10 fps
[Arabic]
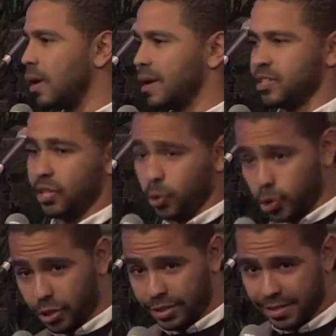
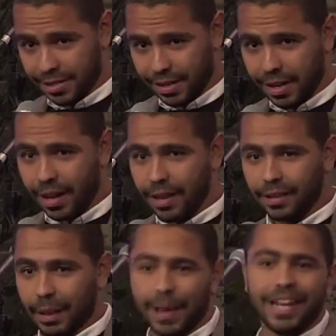الريزوليوشنز
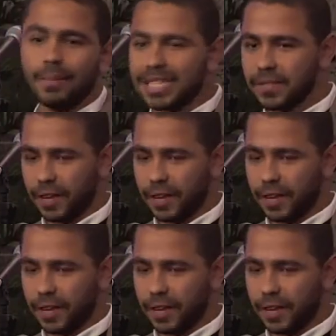8 بس